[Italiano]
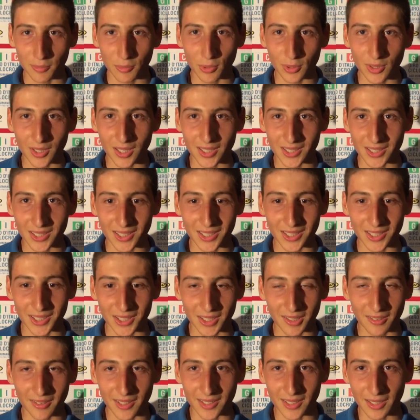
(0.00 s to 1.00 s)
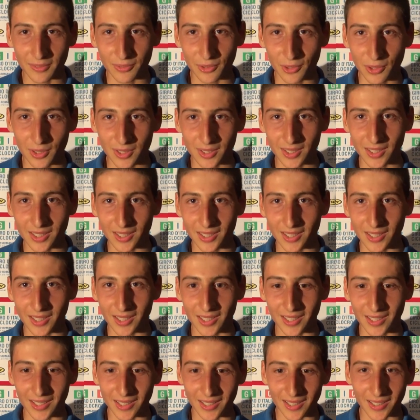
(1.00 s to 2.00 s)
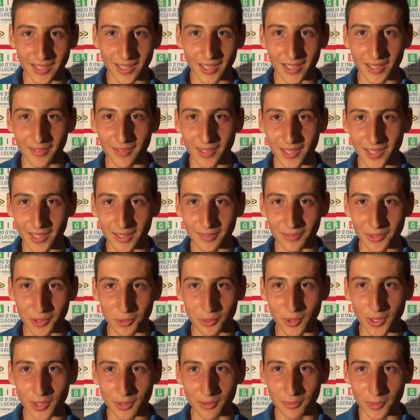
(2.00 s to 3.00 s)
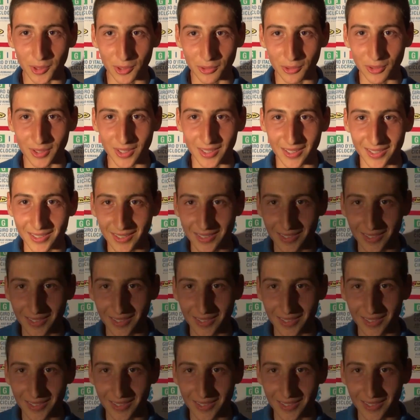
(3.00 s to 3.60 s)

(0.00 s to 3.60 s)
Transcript: può darsi che si diventa forte e, e arrivare fin qui come noi.